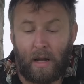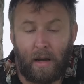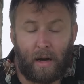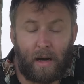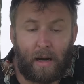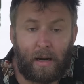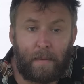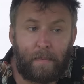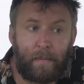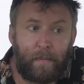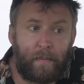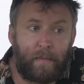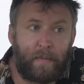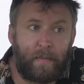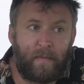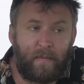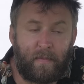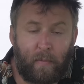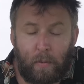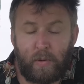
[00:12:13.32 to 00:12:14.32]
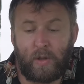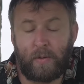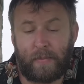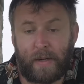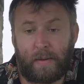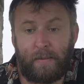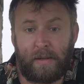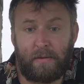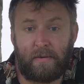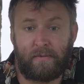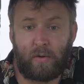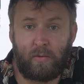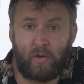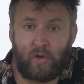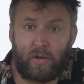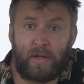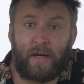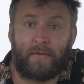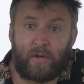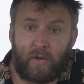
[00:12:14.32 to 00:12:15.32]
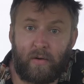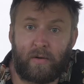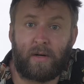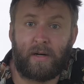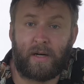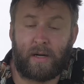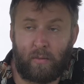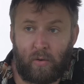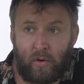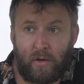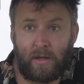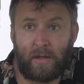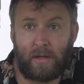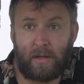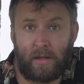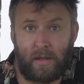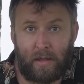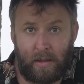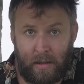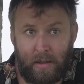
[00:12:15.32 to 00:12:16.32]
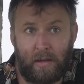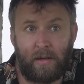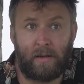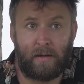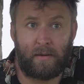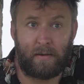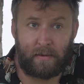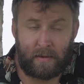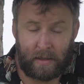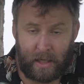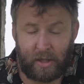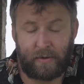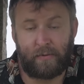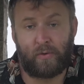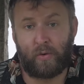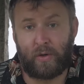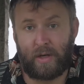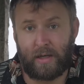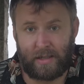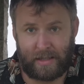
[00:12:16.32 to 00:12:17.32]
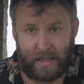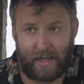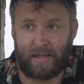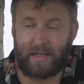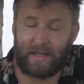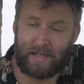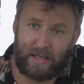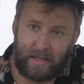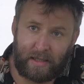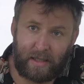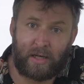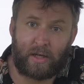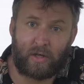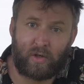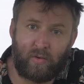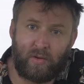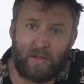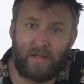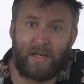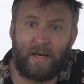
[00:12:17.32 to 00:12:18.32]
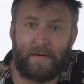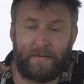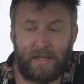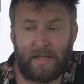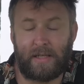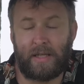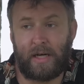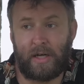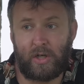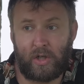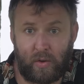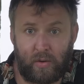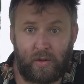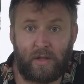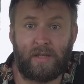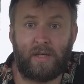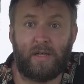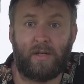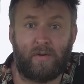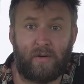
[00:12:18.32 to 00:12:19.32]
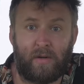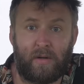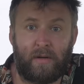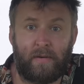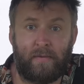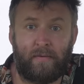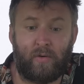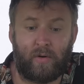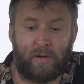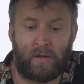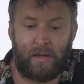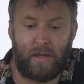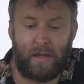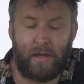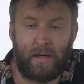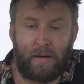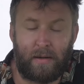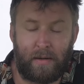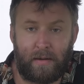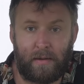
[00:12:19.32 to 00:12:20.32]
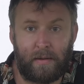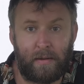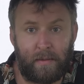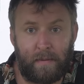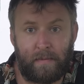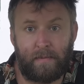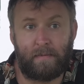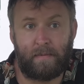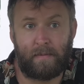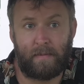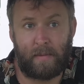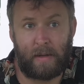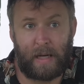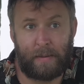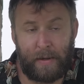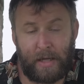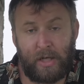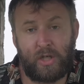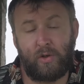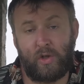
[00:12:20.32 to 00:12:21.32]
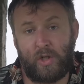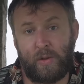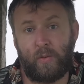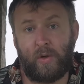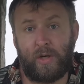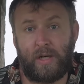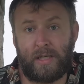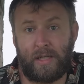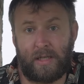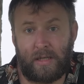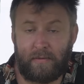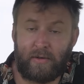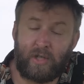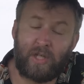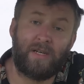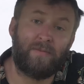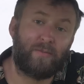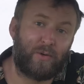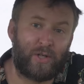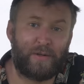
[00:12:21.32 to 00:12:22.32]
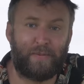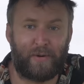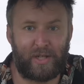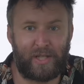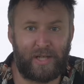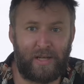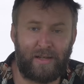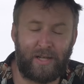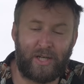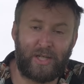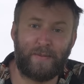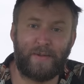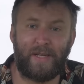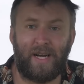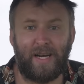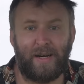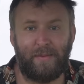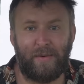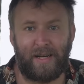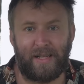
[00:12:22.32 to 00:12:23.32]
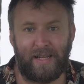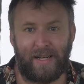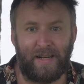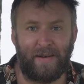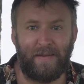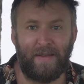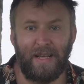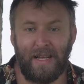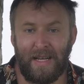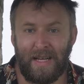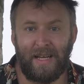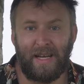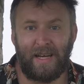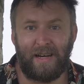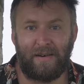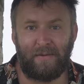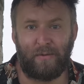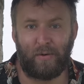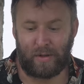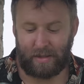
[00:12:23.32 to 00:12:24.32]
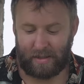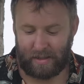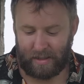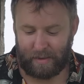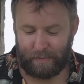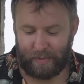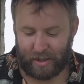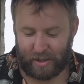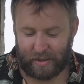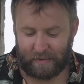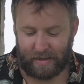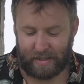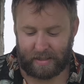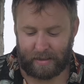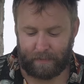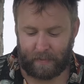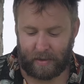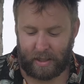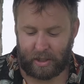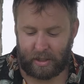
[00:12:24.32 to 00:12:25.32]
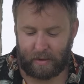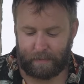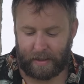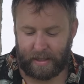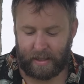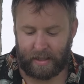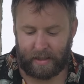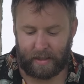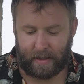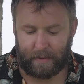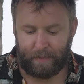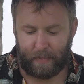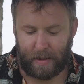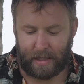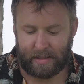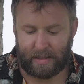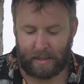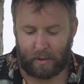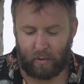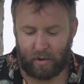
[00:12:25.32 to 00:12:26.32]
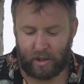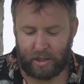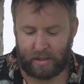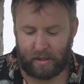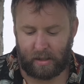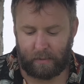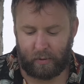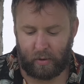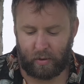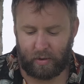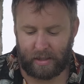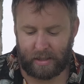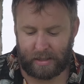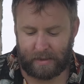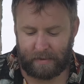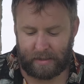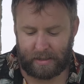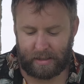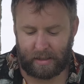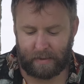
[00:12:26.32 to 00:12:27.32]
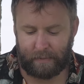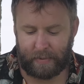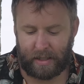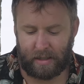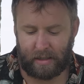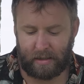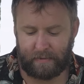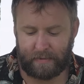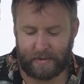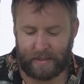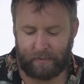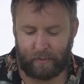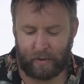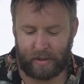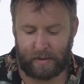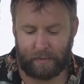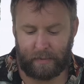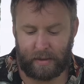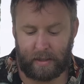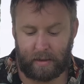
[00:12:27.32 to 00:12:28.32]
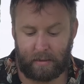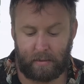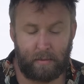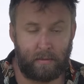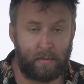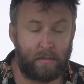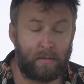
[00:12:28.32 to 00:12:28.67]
А, в общем, проблема в том, что да, все работает, и даже в других странах, где я нахожусь, я всегда что-то делаю. Вот э, Опять же, очень многие из этих вещей можете прочитать в нашем телеграм-канале. Вот, не переживайте. Значит, поехали. Закончится ли пленка известных брендов за 8 лет?